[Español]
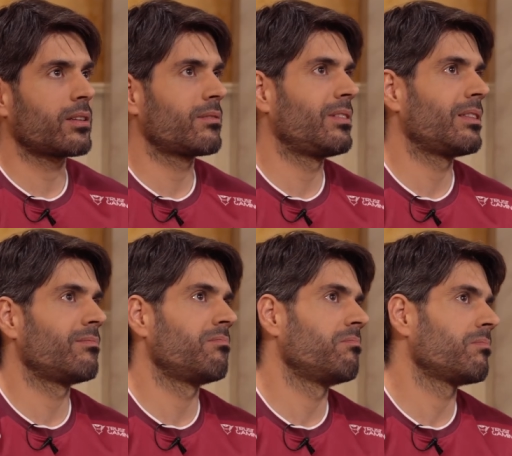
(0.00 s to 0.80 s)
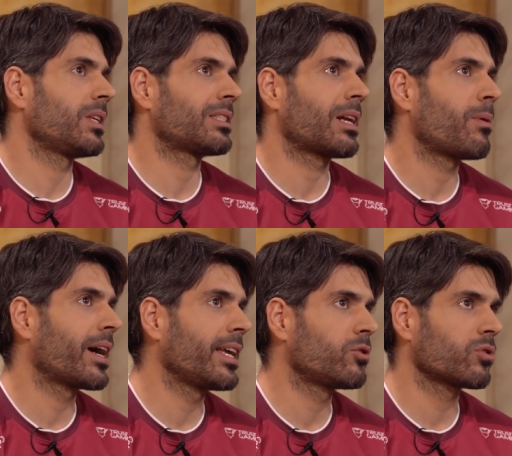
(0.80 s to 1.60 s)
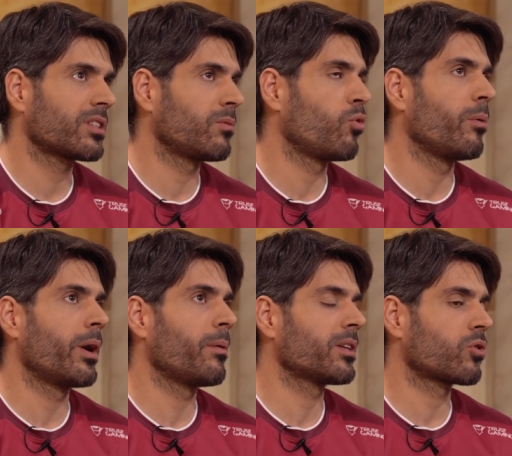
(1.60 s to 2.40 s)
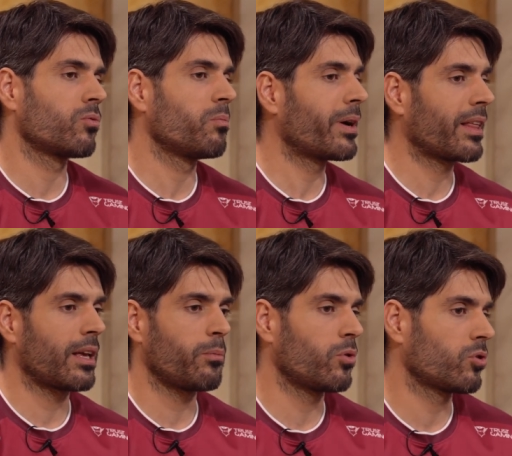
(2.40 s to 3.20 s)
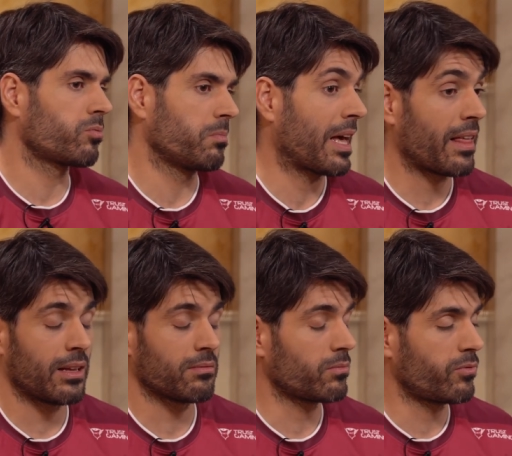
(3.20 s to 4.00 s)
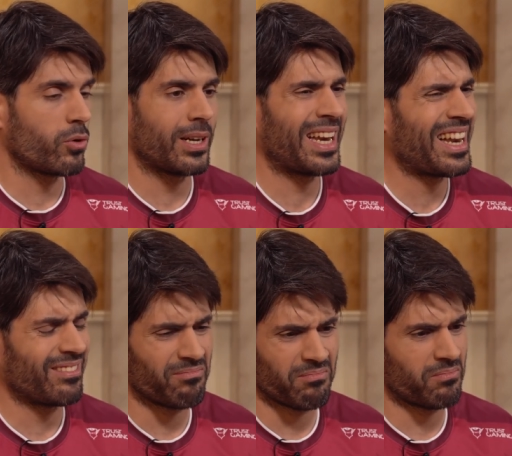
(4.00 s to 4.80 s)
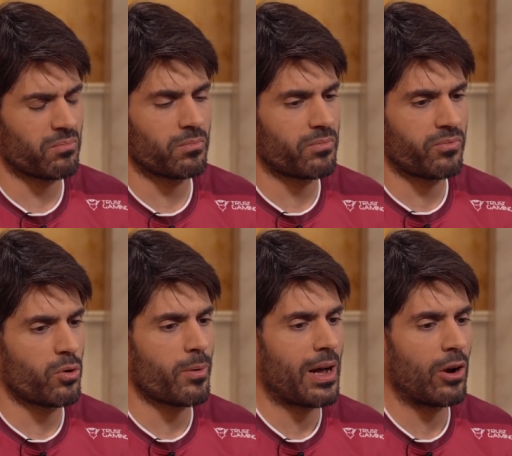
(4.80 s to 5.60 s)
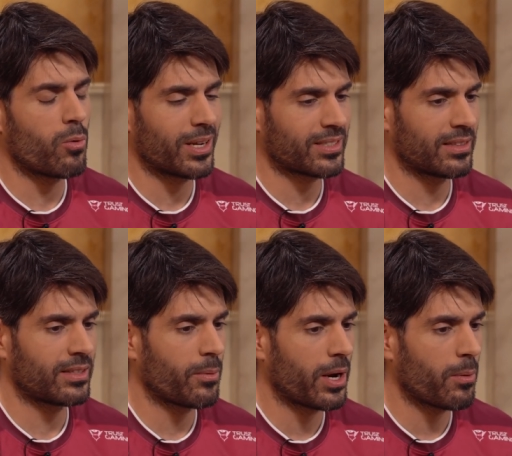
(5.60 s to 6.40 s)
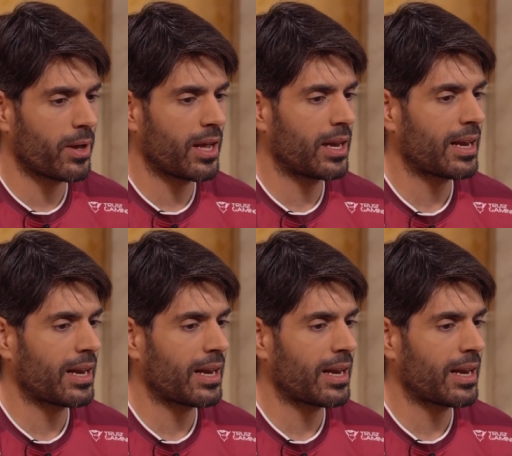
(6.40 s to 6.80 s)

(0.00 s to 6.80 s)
de, trabajitos así muy breves con un par de equipos. Nada, fue, fue algo bastante breve,